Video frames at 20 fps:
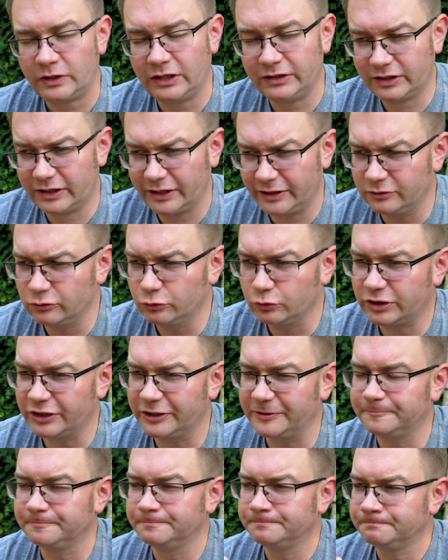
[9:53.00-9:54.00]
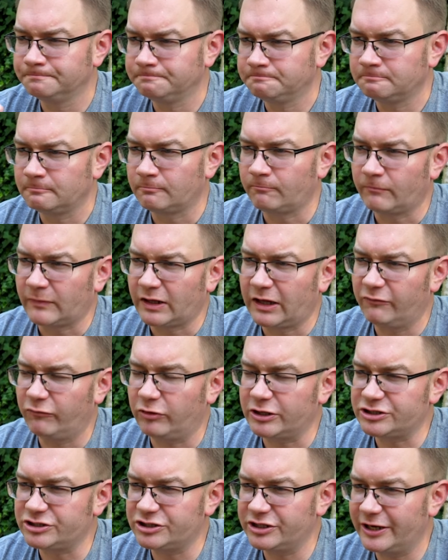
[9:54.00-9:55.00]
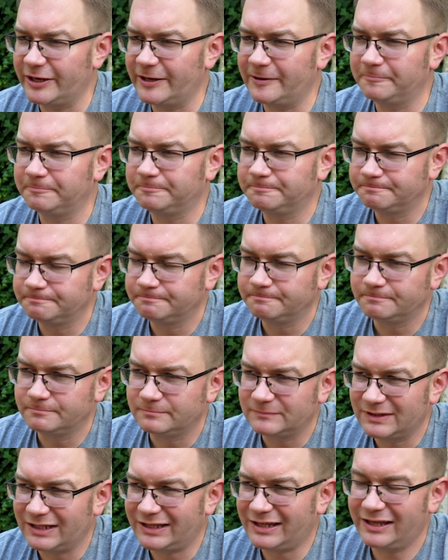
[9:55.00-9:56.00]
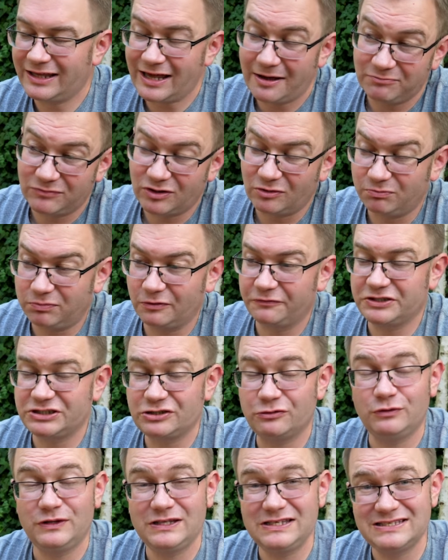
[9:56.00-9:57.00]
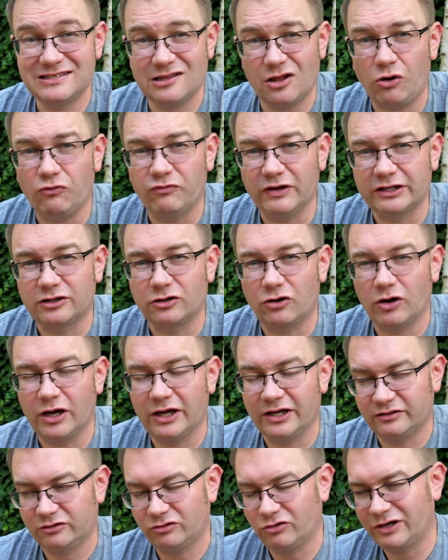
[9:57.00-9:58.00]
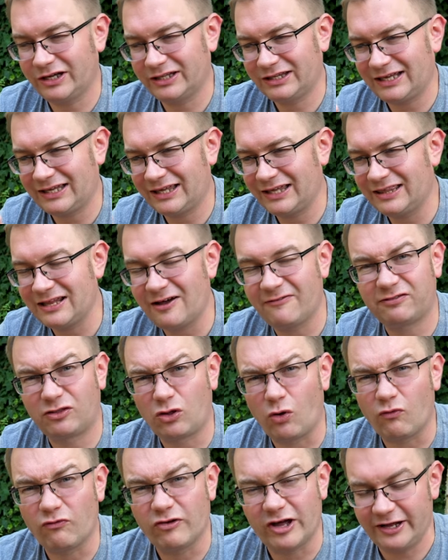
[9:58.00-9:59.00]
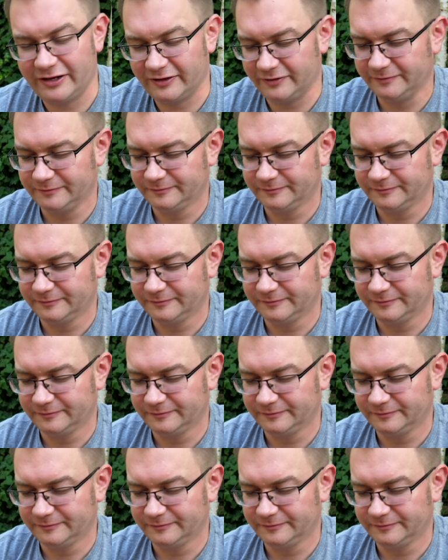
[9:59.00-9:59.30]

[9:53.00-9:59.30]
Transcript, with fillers: takie nuty właśnie takie, ja bym to powiedział, dieslowe trochę, trochę takie naftowe.